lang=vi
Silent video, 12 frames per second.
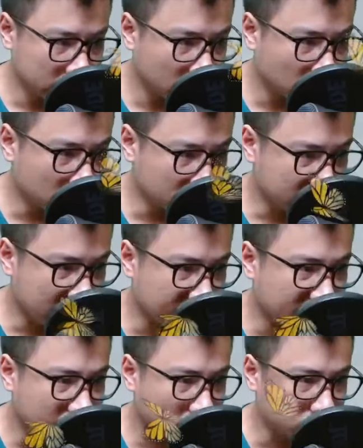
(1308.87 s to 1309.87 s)
Nhiều cường
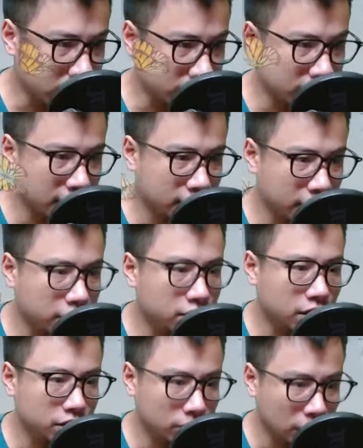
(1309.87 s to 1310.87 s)
giả bắt đầu nhận ra dị
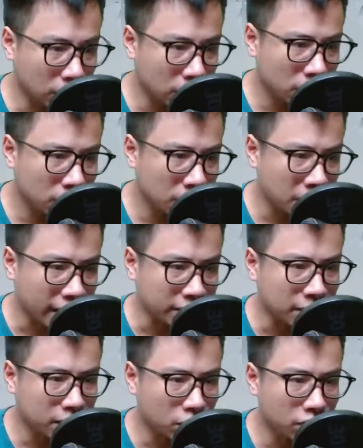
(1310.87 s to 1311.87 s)
tượng trong đó,
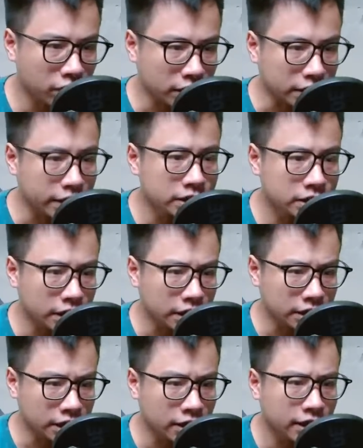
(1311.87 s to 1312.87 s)
ánh mắt có phần kinh
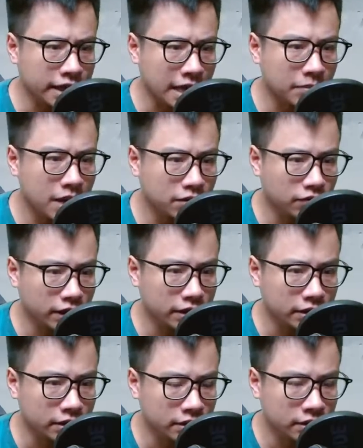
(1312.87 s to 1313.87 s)
dị nhìn lên đám Hắc
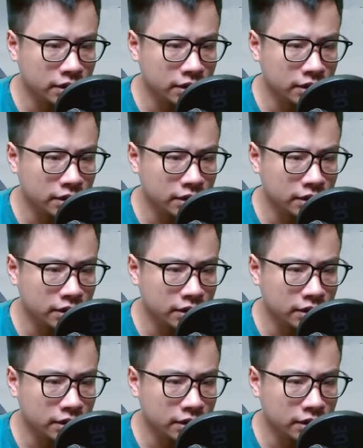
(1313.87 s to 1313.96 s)
Vân,